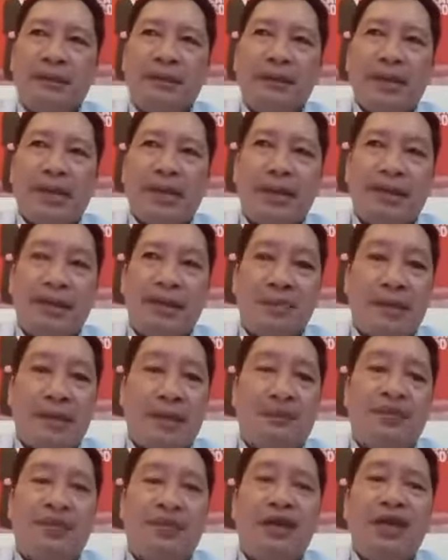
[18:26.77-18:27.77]
tức là về mặt
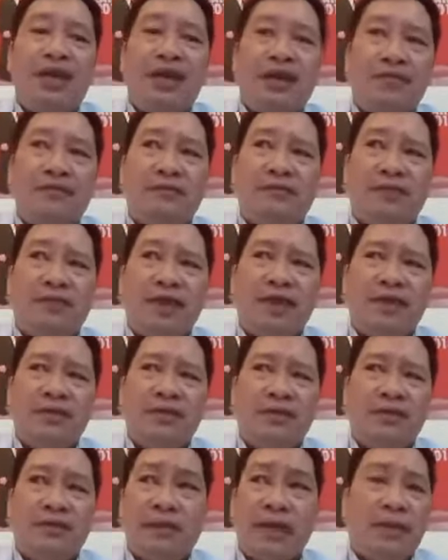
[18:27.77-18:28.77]
vi vi
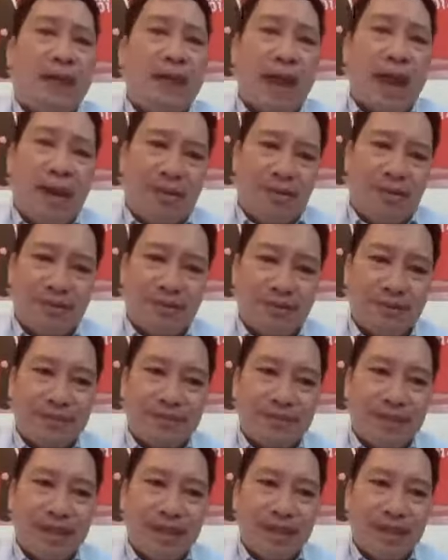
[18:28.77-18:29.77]
tế bào đó.
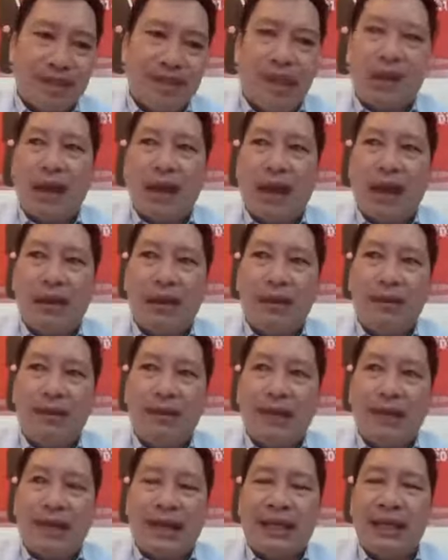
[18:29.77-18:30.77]
do đó đó
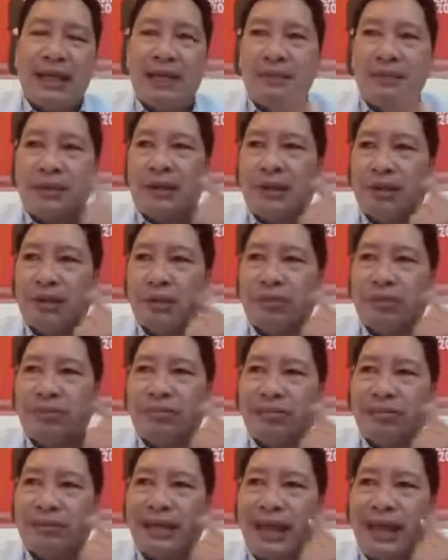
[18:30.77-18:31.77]
là khi mình
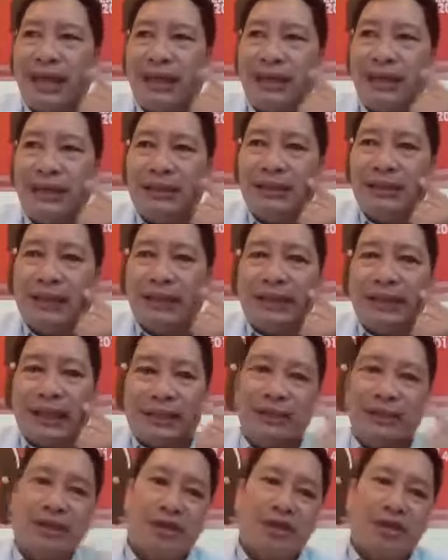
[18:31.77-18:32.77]
dùng cái cái
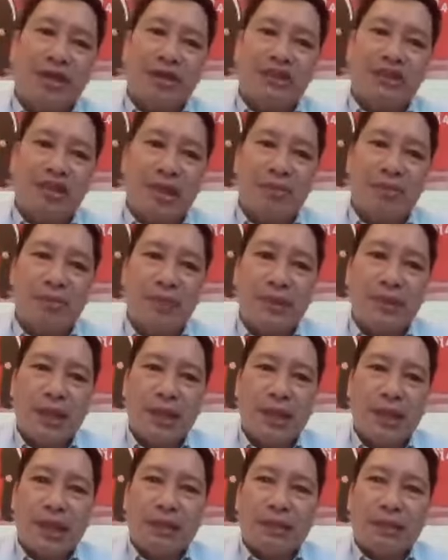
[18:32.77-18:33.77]
tẩy tế bào chết xong
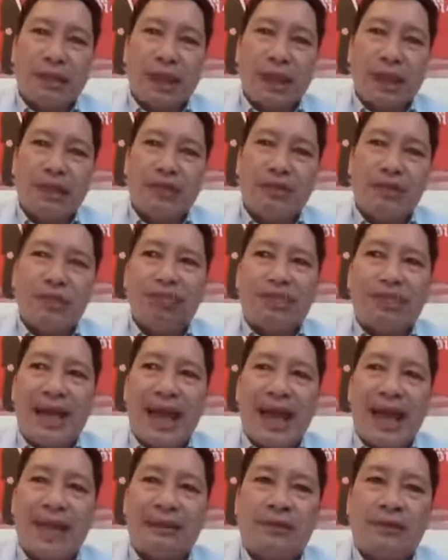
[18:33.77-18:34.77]
thì chúng
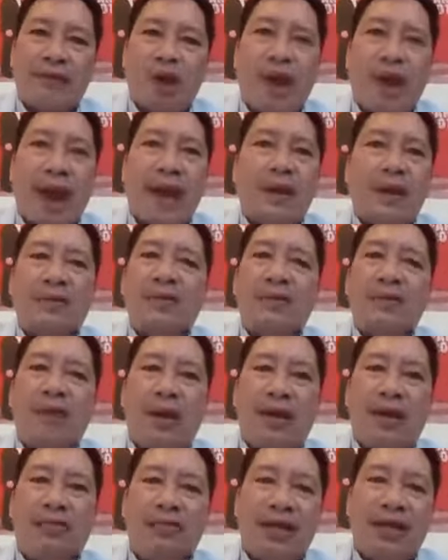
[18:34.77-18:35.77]
ta thoa nước
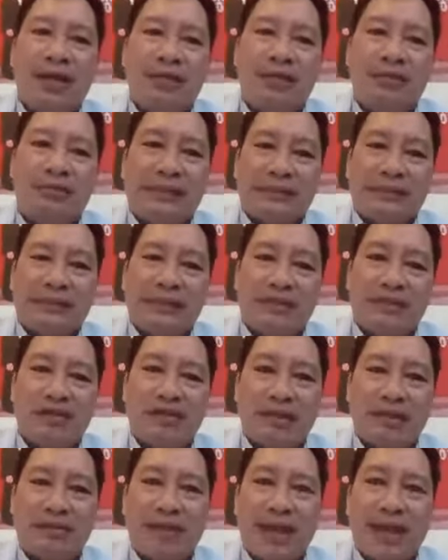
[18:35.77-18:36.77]
hoa học lên chúng ta sẽ
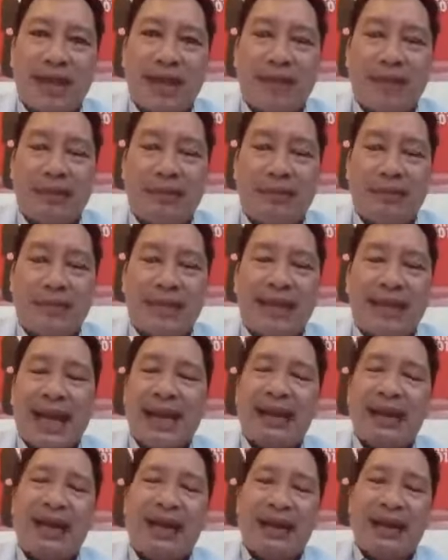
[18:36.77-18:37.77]
có cảm giác là nó bị
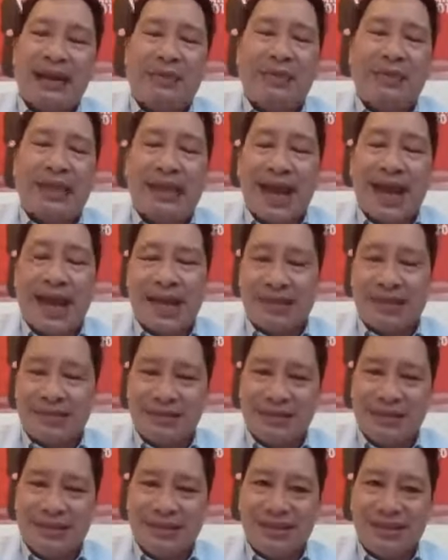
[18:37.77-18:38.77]
căng hay là bị rát
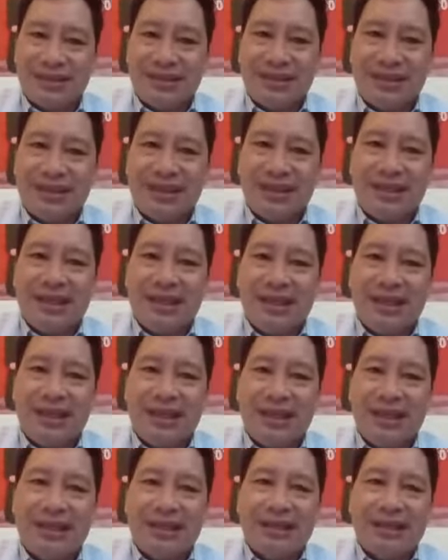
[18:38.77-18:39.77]
à,
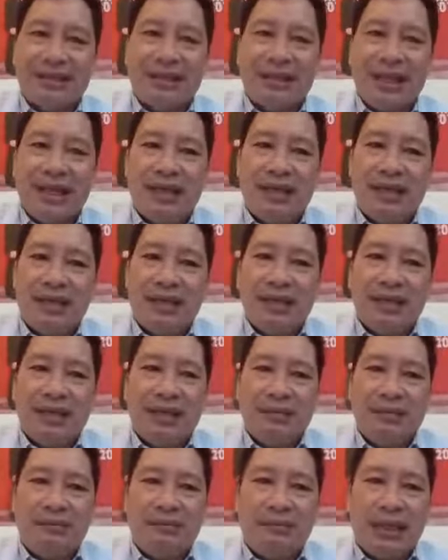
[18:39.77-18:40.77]
thì
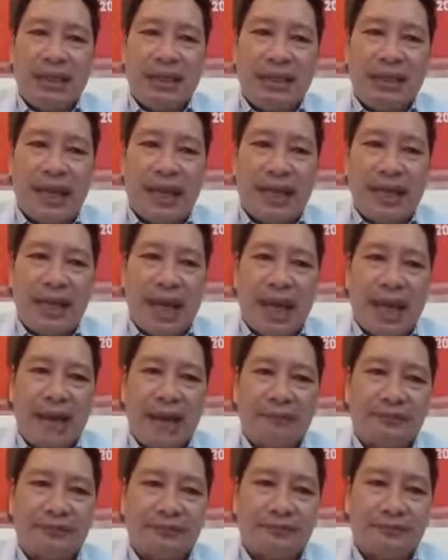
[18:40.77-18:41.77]
mình thấy là